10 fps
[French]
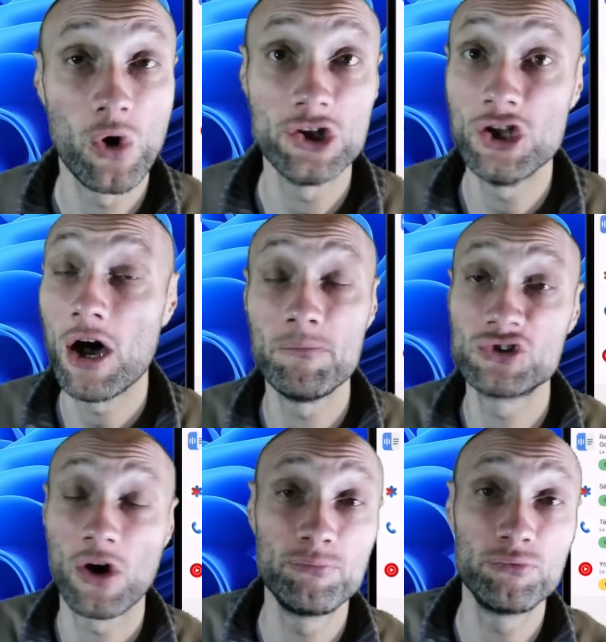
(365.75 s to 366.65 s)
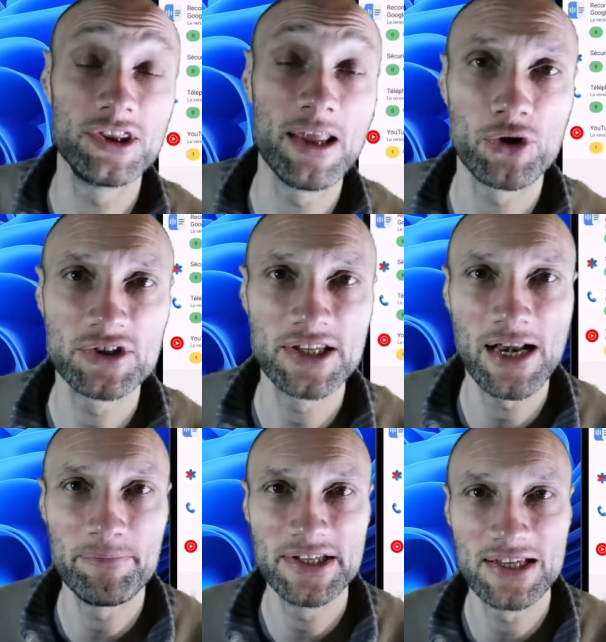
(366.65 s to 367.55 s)
Radar, mais ça aurait pu être n'importe quelle
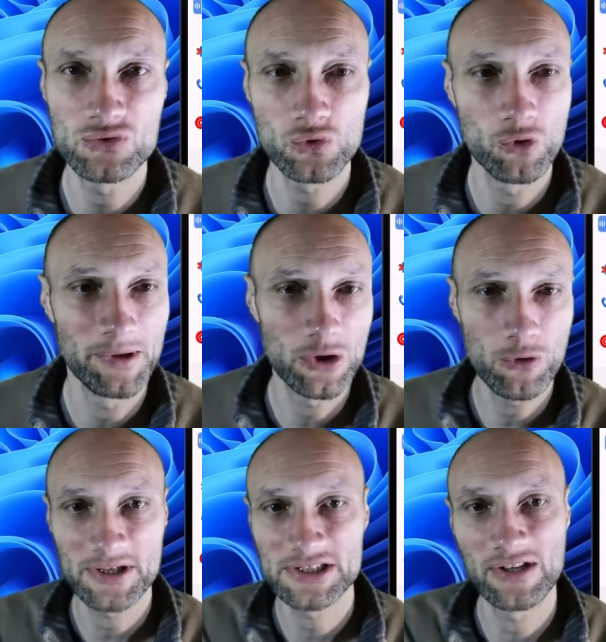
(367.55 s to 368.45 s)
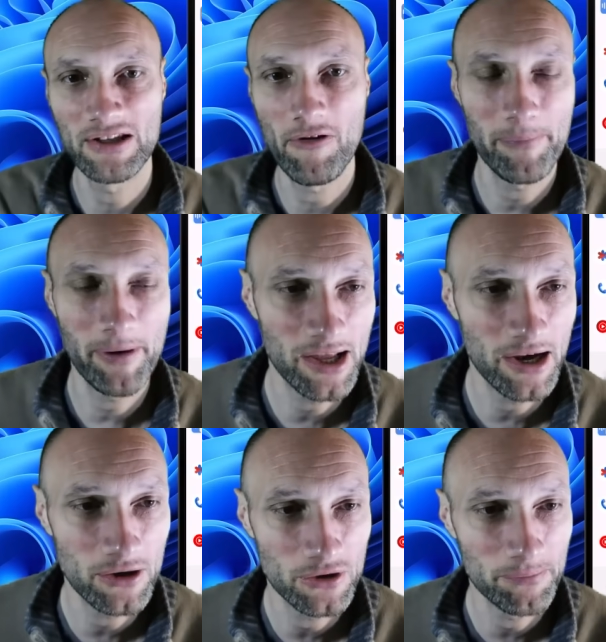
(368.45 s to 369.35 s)
application de météo parce qu'il n'y en avait pas
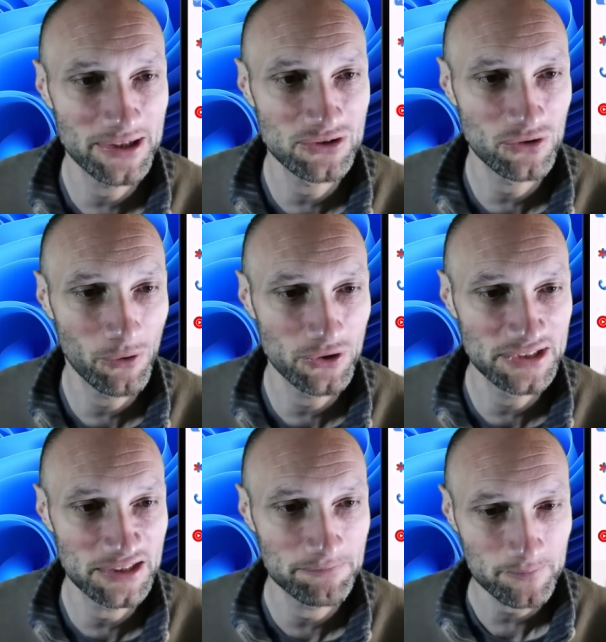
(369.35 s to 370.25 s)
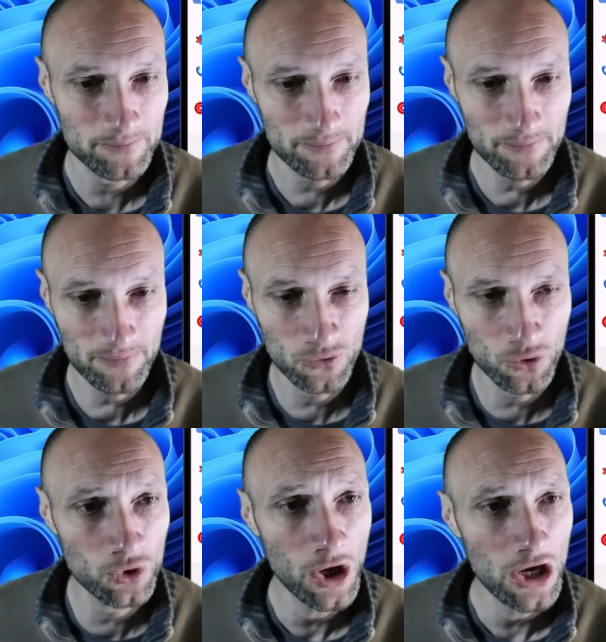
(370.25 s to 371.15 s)
là présentement ici.
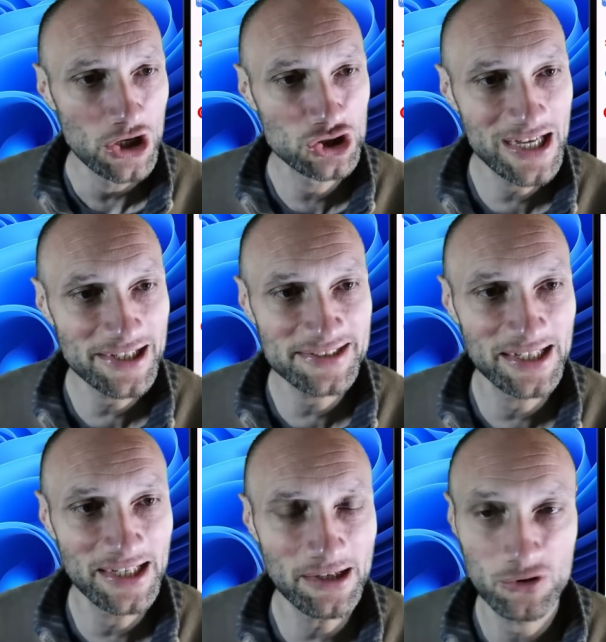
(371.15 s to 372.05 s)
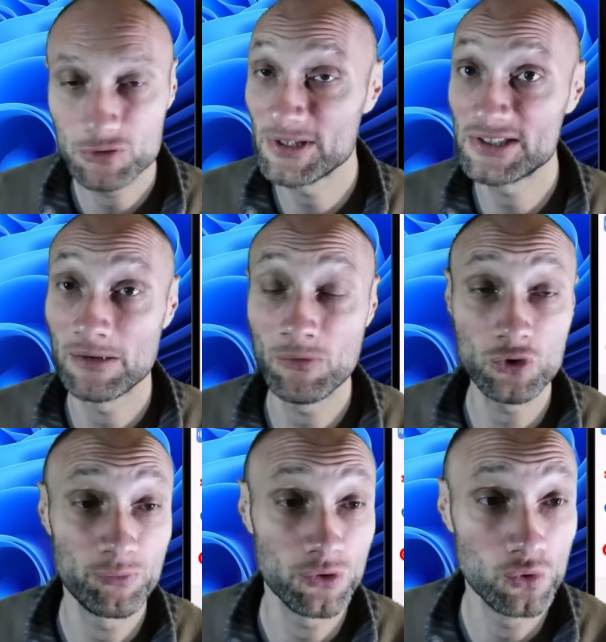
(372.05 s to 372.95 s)
Donc, je l'ai installé spécialement
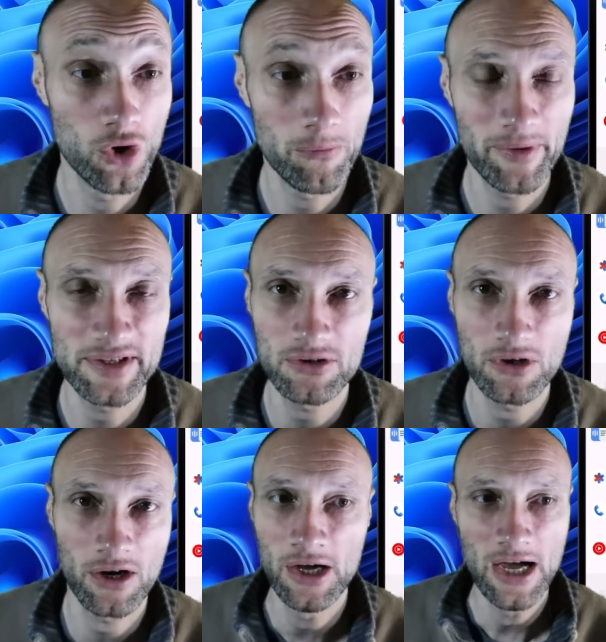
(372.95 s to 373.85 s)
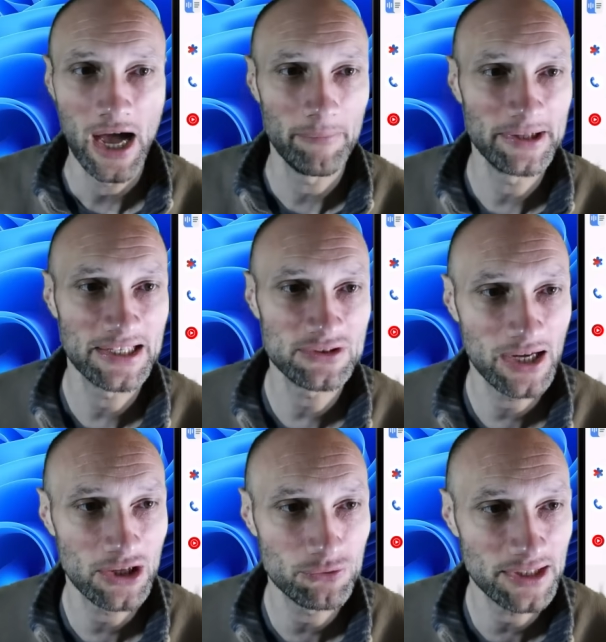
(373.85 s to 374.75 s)
depuis Google Play Store, hein. application
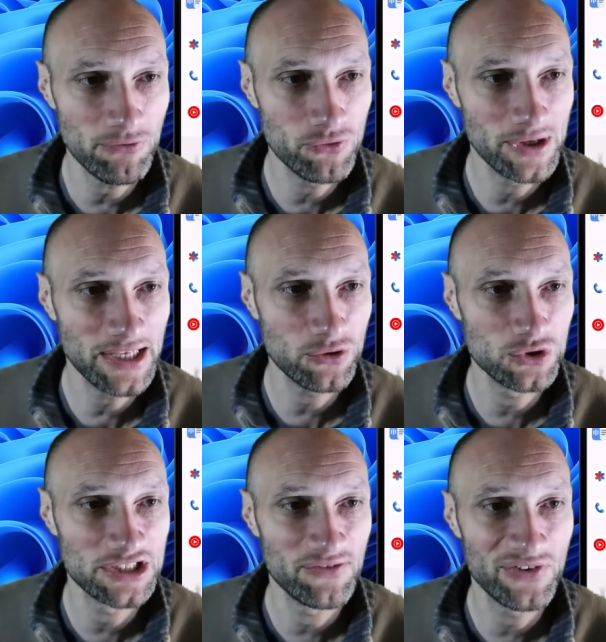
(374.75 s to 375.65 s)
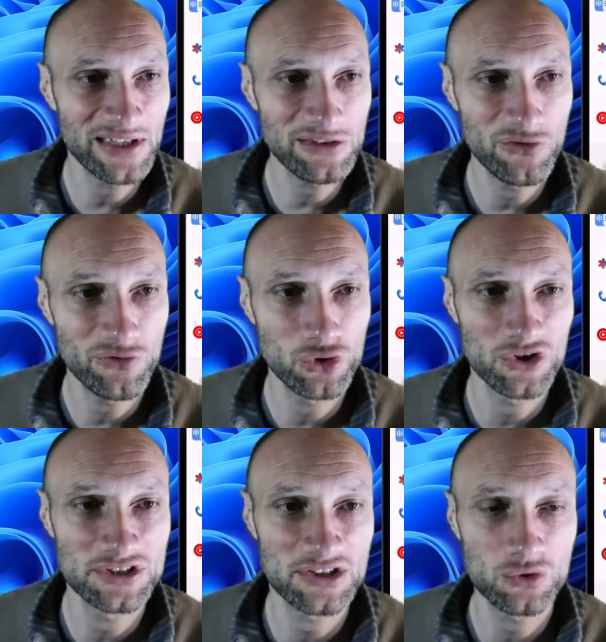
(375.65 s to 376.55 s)
gratuite. Et vous voyez que j'ai 29
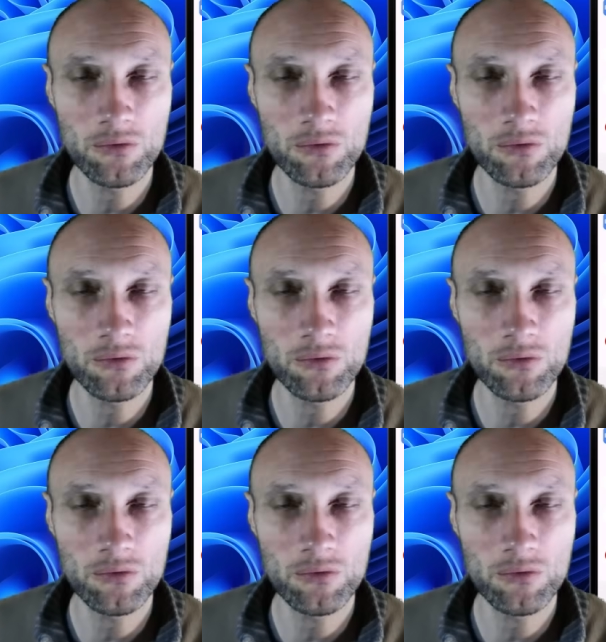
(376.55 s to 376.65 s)
autorisations.